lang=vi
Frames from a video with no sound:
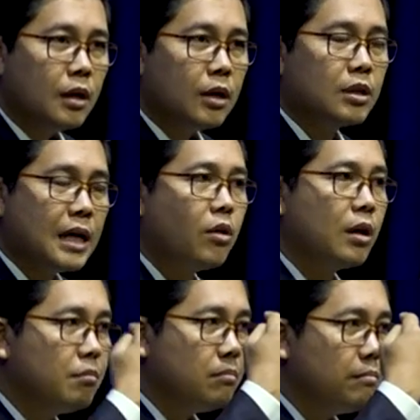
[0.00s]
hay con thằng
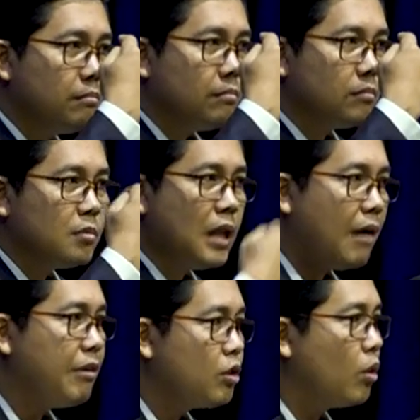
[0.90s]
con
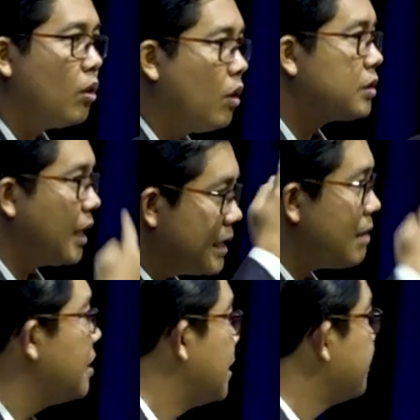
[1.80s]
đạo việt tục nông nông chất hay
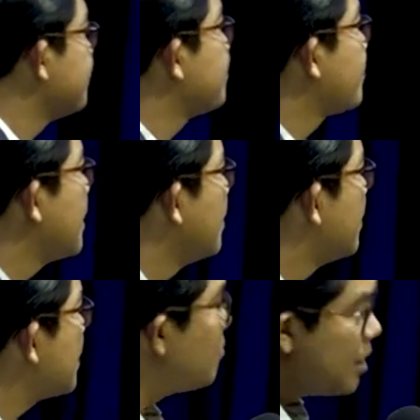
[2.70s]
chăm mờ
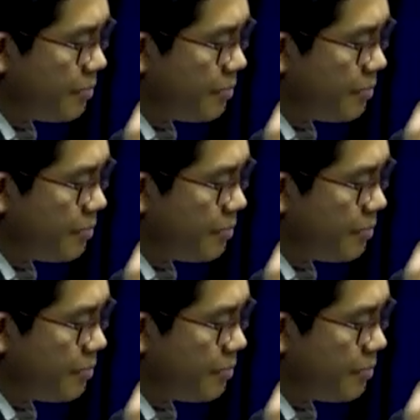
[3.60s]
chăm